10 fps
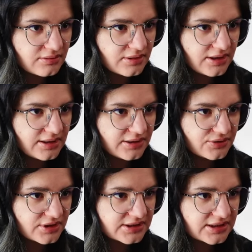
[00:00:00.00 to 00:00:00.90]
Ale no
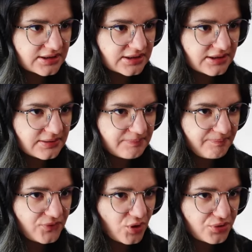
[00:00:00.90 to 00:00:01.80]
niestety...
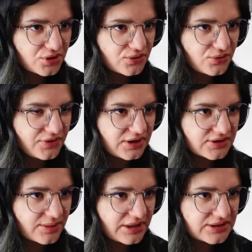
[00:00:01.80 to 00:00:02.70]
Oprócz lodówki to
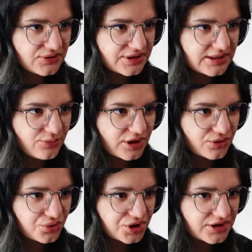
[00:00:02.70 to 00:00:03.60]
za bardzo nic nie mogę
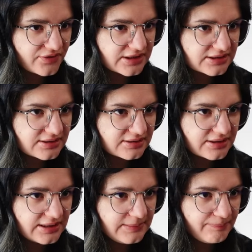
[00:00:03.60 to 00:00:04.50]
ruszyć, więc...
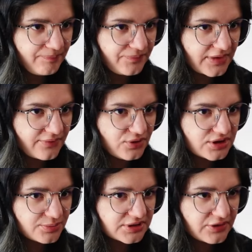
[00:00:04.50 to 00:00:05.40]
Wolę,
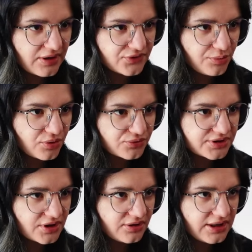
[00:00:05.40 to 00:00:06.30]
żeby stała w dobrą
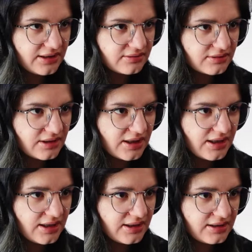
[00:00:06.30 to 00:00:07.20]
stronę,
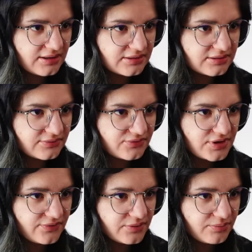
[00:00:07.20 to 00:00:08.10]
a y, w
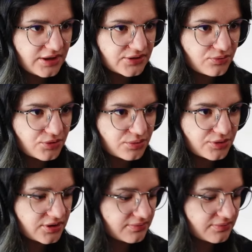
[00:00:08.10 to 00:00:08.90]
dziwnym miejscu może być.